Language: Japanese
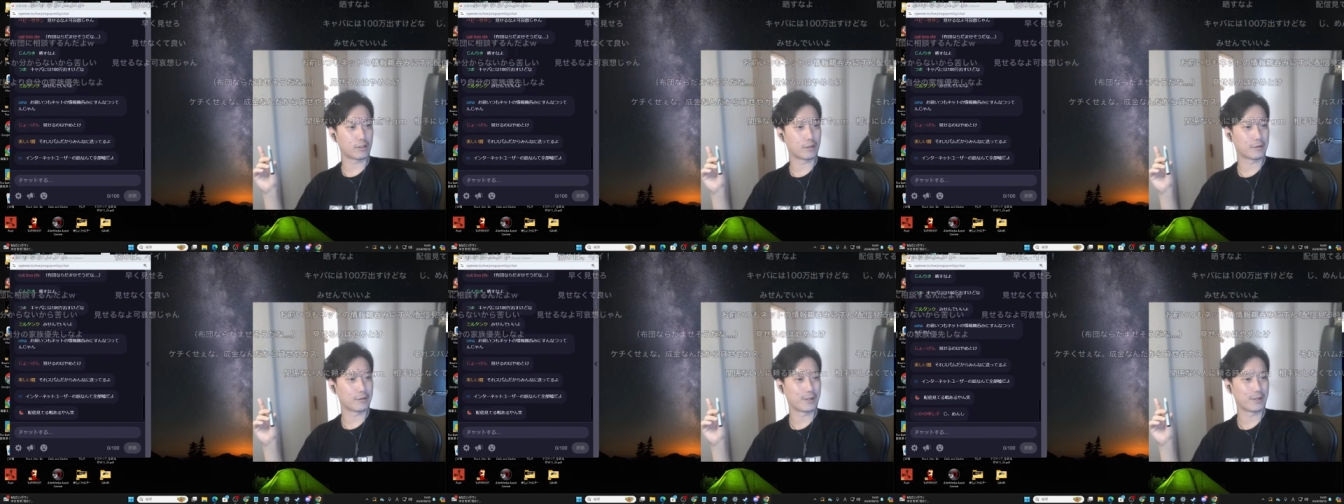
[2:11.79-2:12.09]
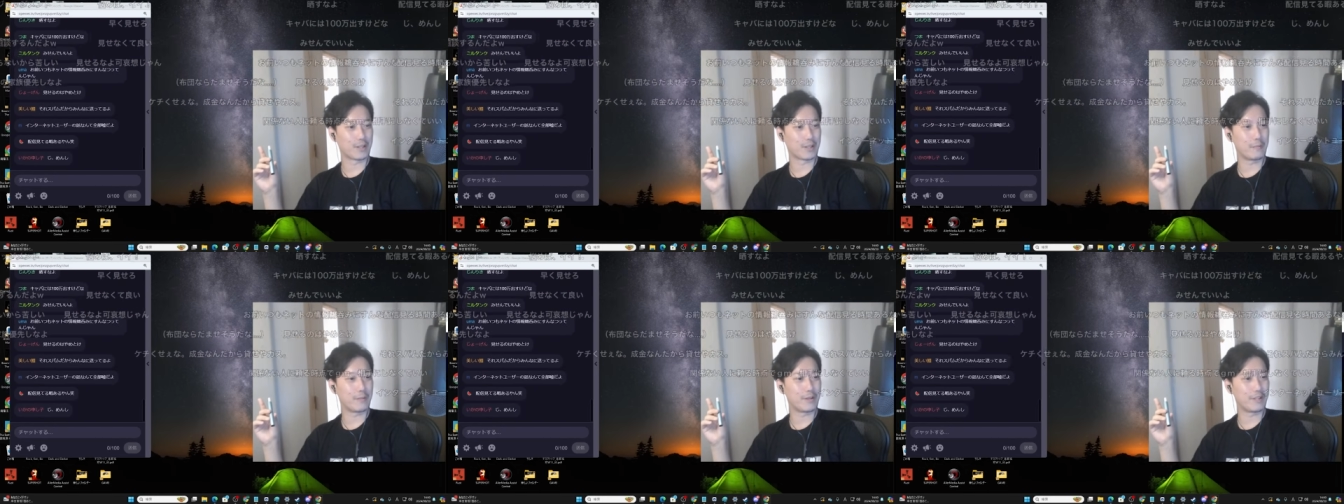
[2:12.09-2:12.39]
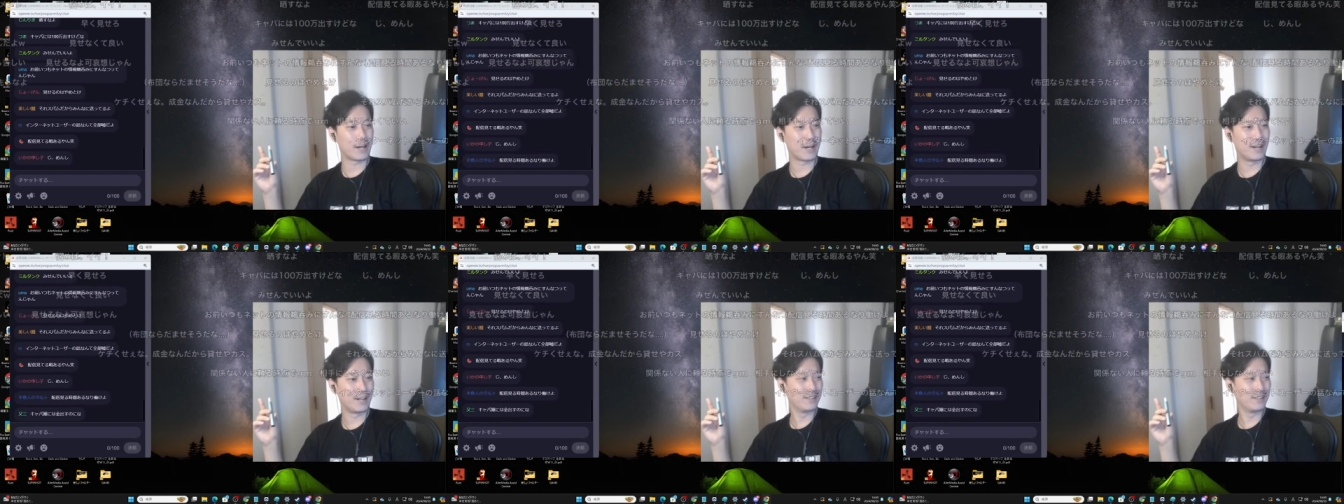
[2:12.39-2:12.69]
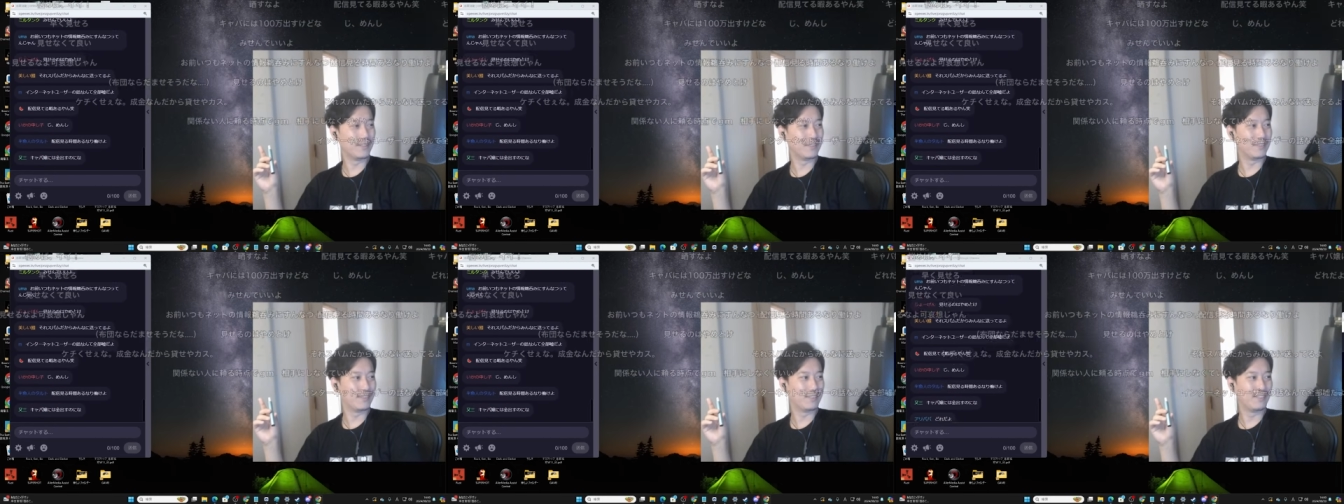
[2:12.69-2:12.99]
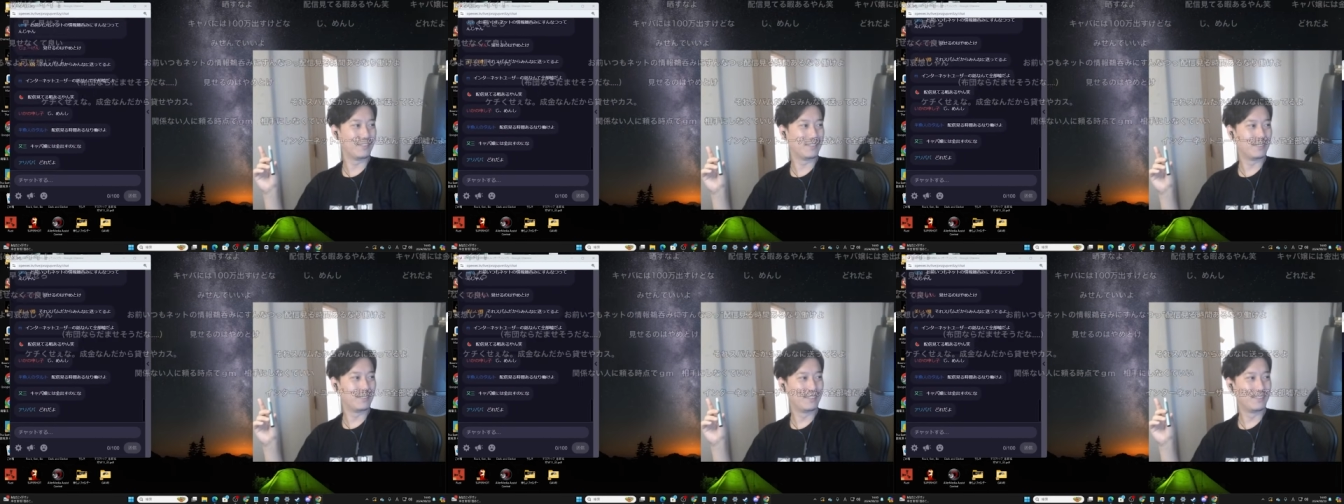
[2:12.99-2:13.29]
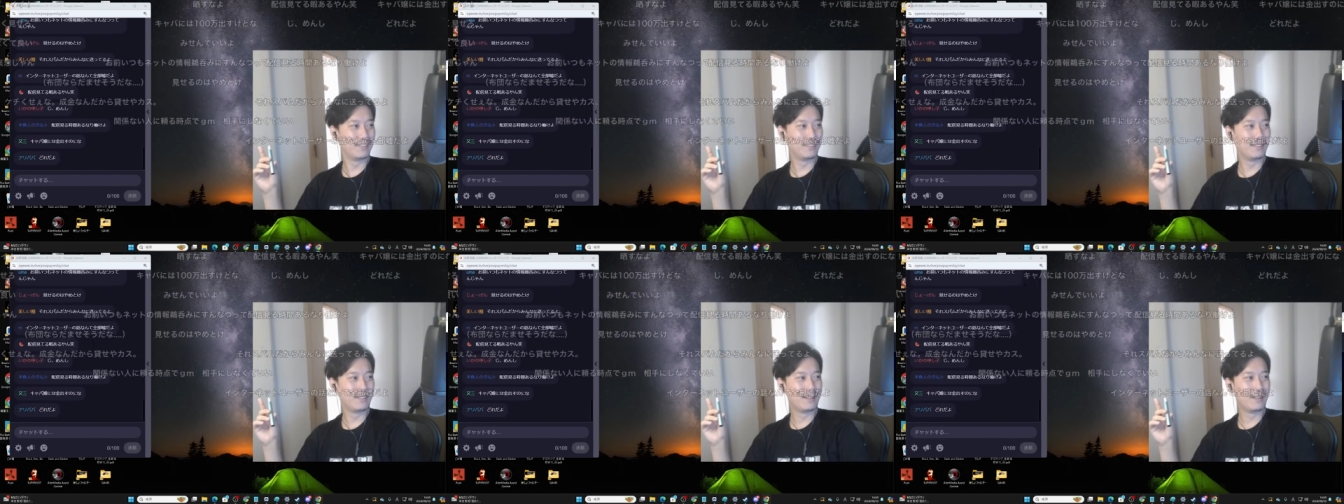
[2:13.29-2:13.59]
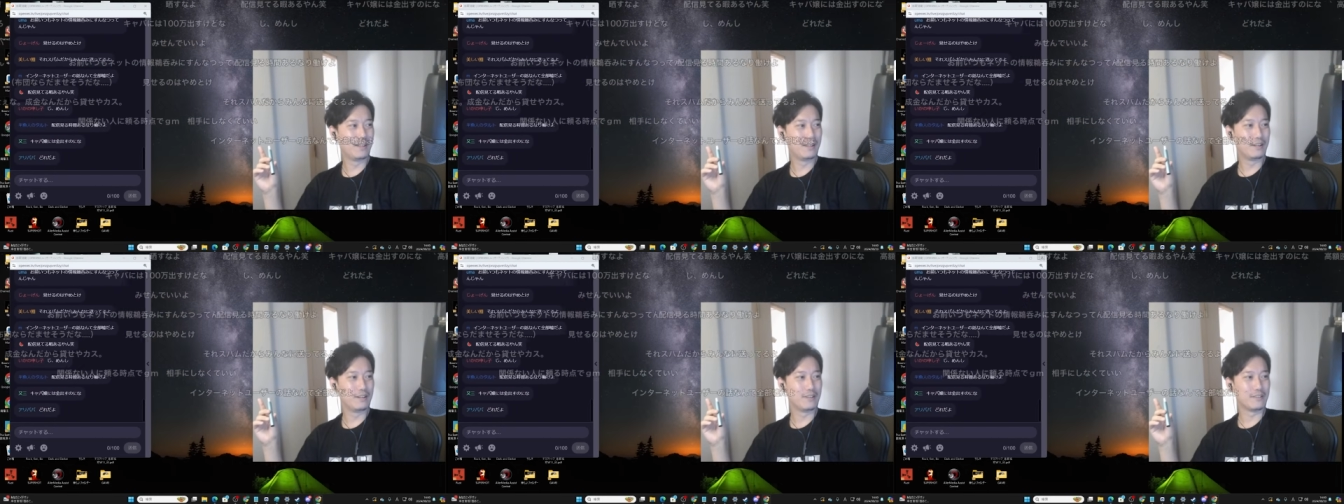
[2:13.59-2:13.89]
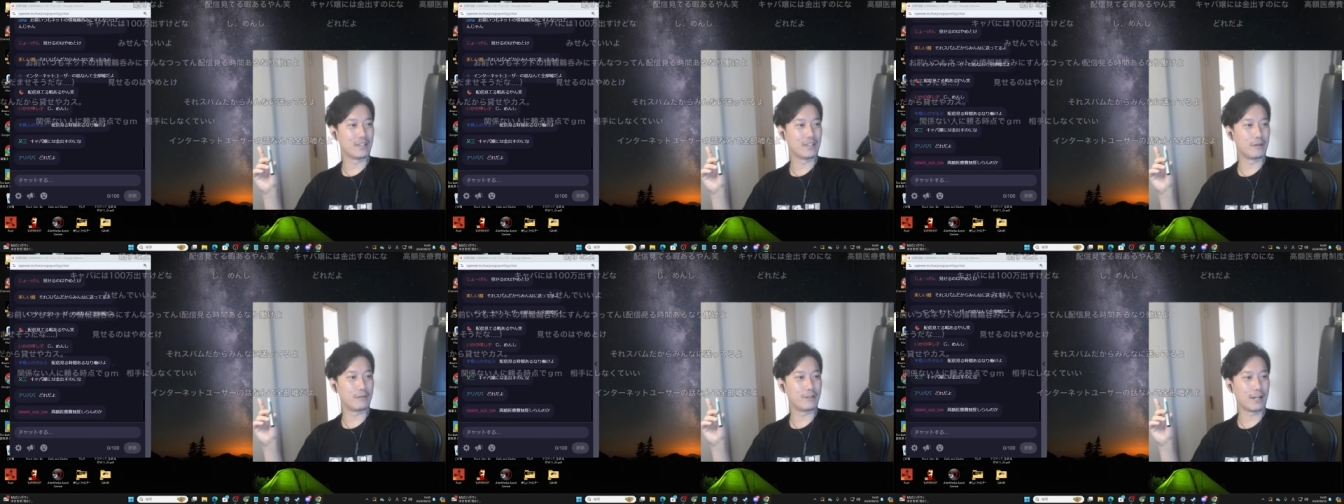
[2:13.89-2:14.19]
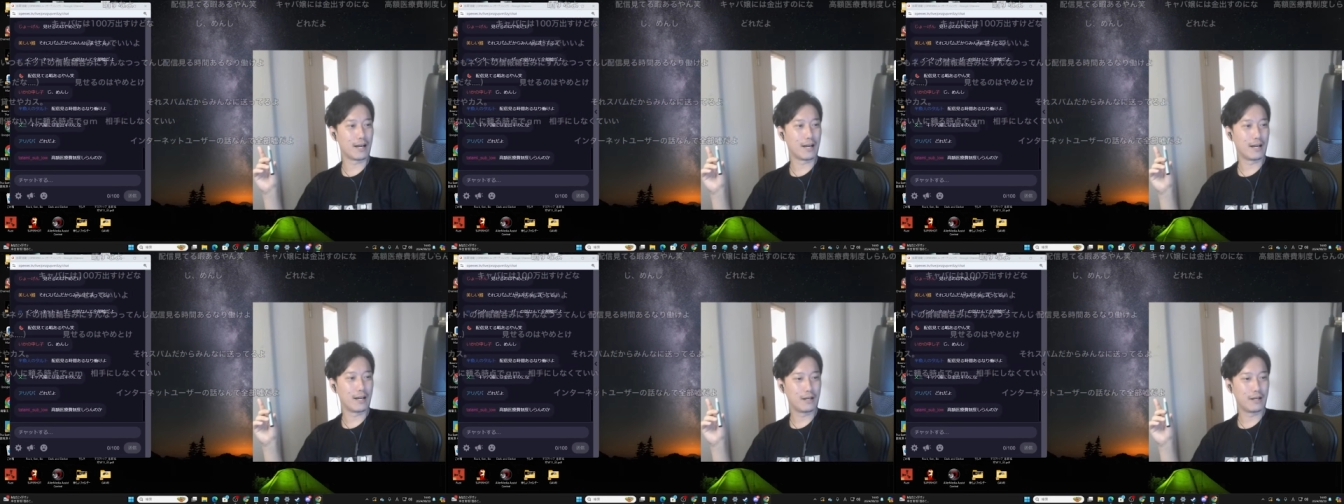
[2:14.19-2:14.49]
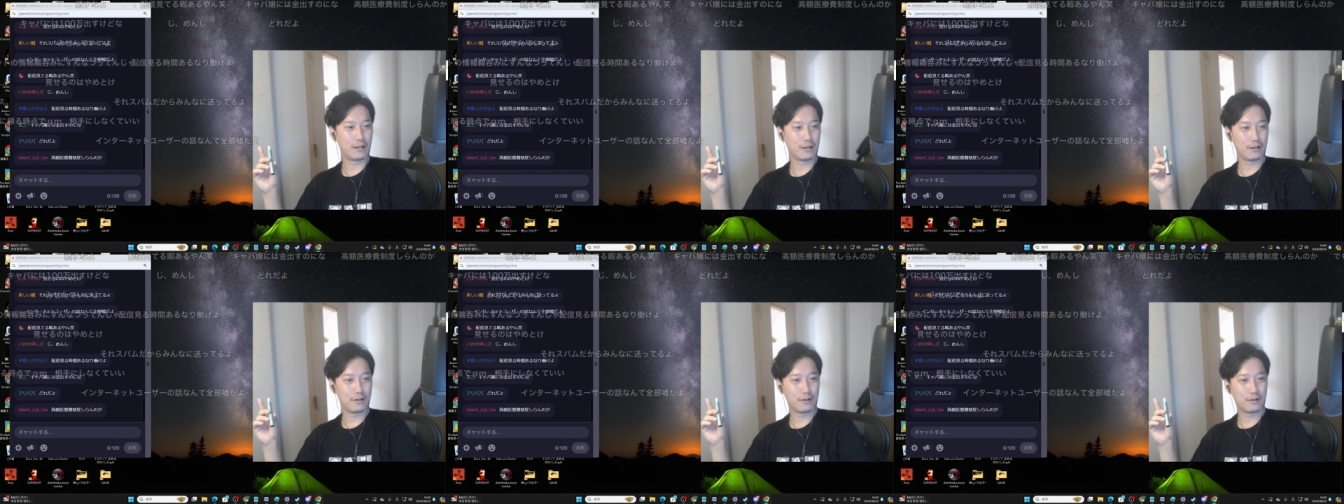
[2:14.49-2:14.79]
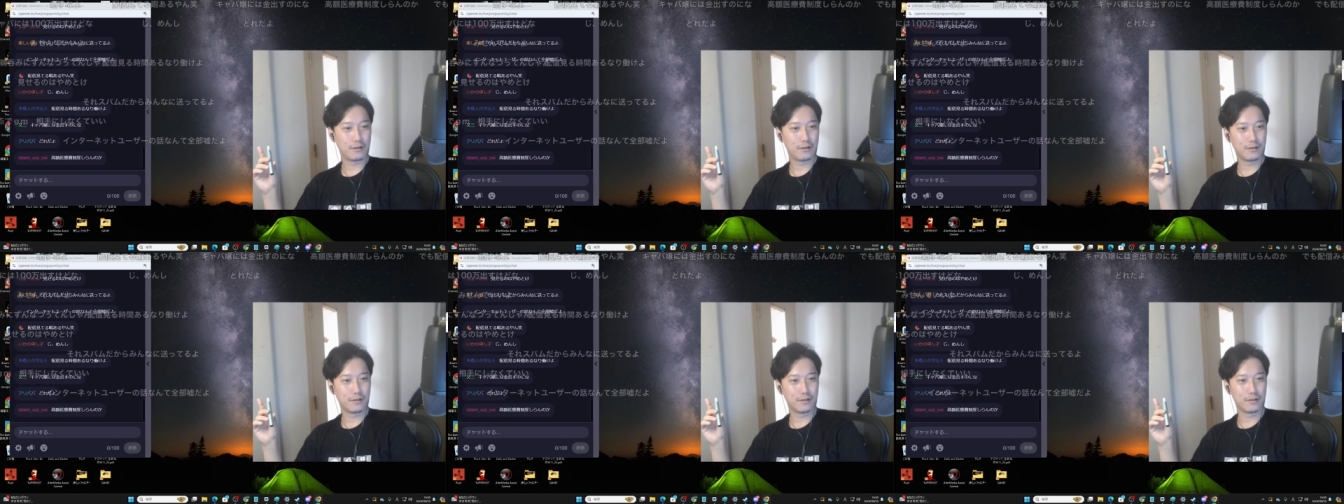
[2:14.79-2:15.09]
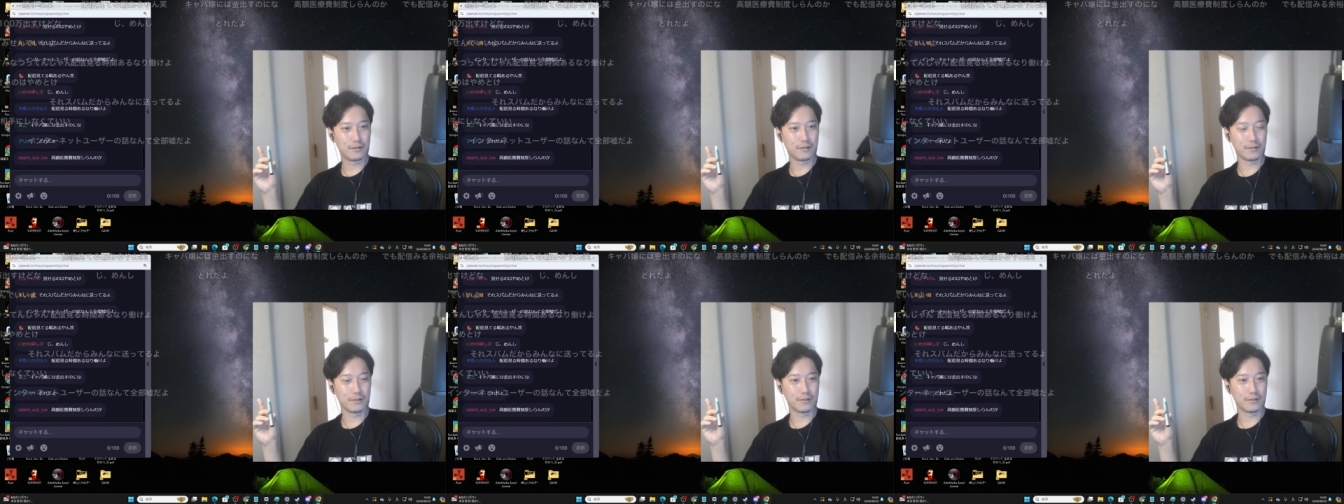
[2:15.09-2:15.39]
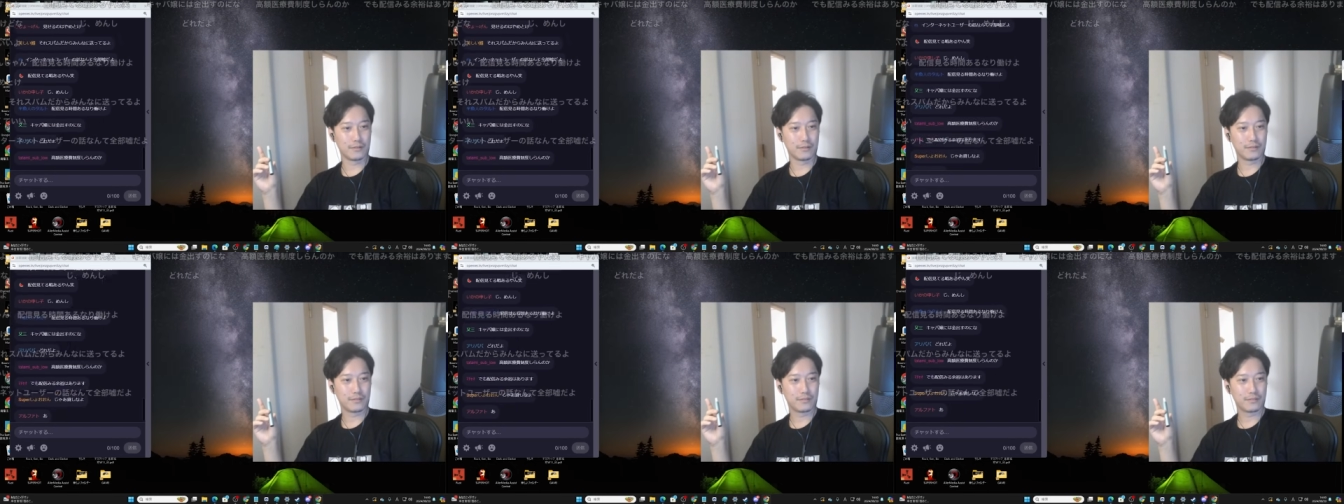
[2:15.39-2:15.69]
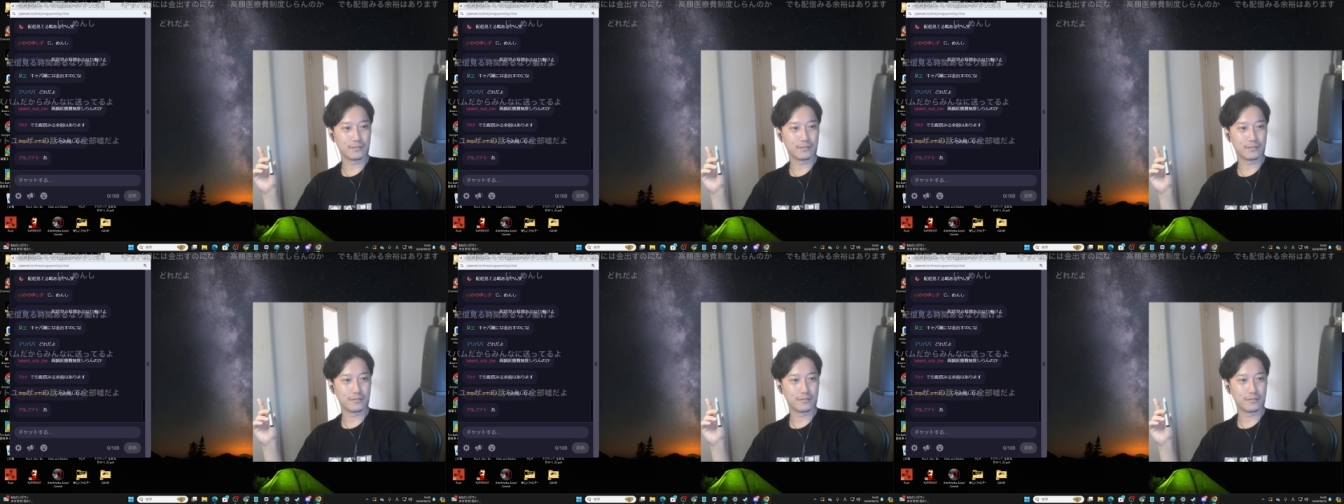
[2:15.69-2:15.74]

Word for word: きてくれダメだ。ダメだ。うん。こ